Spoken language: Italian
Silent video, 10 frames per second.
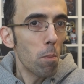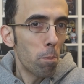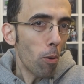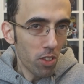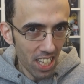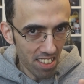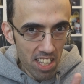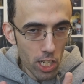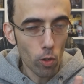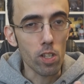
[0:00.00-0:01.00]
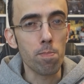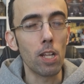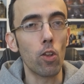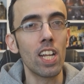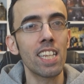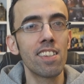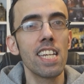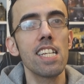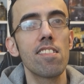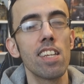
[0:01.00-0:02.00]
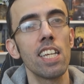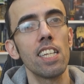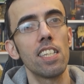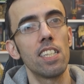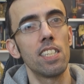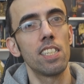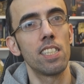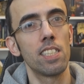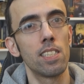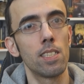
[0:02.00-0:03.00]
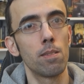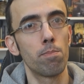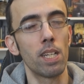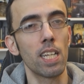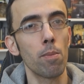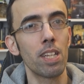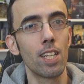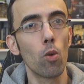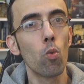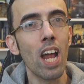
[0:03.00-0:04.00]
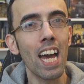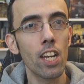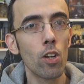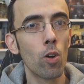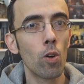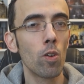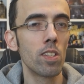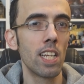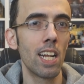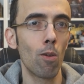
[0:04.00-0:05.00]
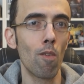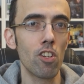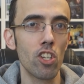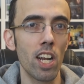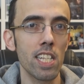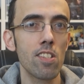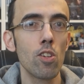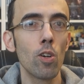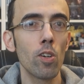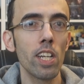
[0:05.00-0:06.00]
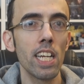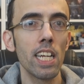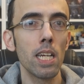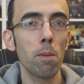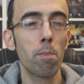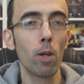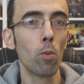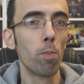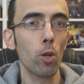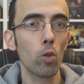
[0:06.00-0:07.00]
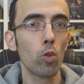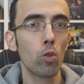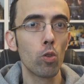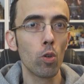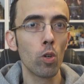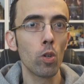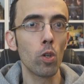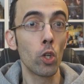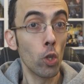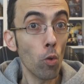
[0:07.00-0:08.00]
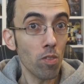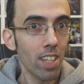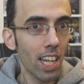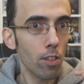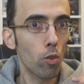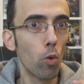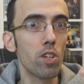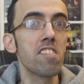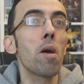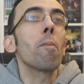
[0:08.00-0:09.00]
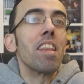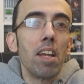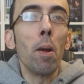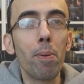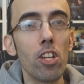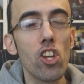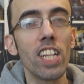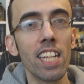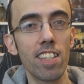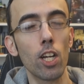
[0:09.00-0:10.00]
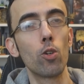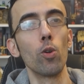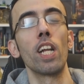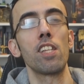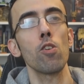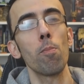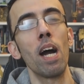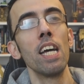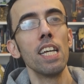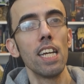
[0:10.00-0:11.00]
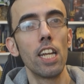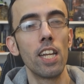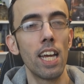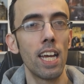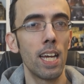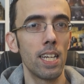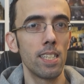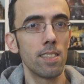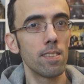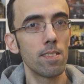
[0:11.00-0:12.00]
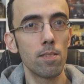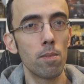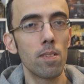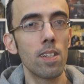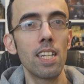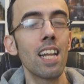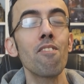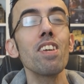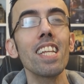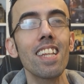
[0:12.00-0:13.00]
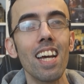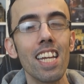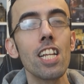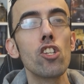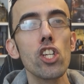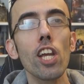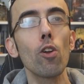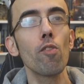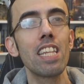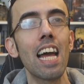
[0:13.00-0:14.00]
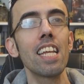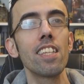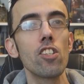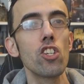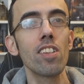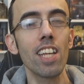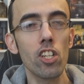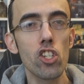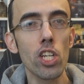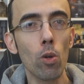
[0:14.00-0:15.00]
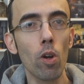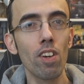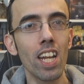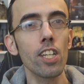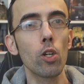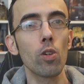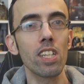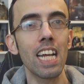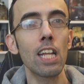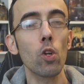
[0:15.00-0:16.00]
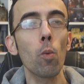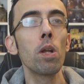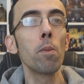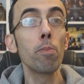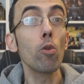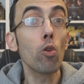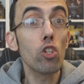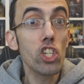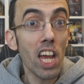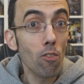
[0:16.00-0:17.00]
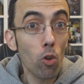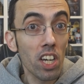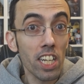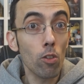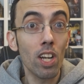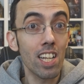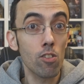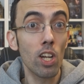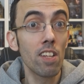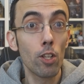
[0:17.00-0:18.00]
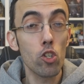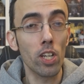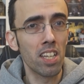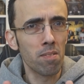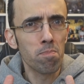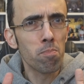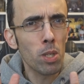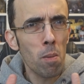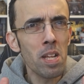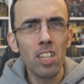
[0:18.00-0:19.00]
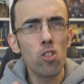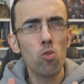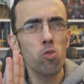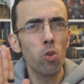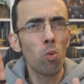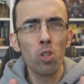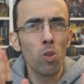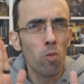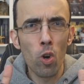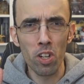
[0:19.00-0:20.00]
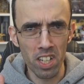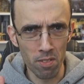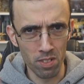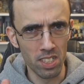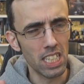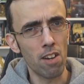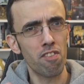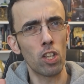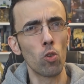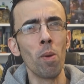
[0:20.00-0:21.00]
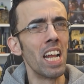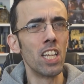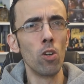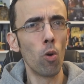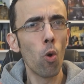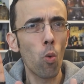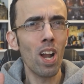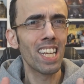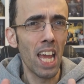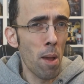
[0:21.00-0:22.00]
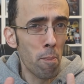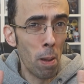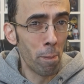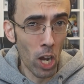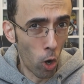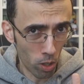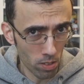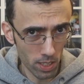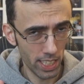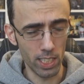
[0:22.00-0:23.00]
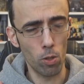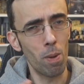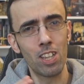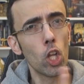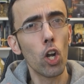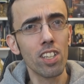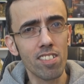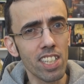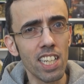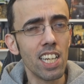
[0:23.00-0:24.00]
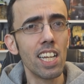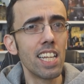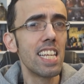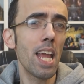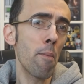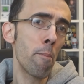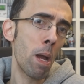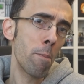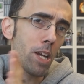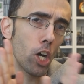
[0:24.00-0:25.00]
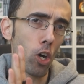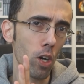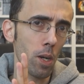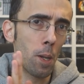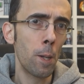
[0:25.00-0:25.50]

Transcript: po' tardino rispetto alle attese, eh, praticamente un anno nella nuova generazione per un prodotto non della scorsa ma della precedente ancora. Insomma, le, la vita, il ciclo vitale di GTA V verrà ricordato come il più longevo, credo, nella storia dei videogiochi. Probabilmente giusto World of Warcraft ha fatto meglio, o qualche MMO. Ecco, ma tolti gli MMO,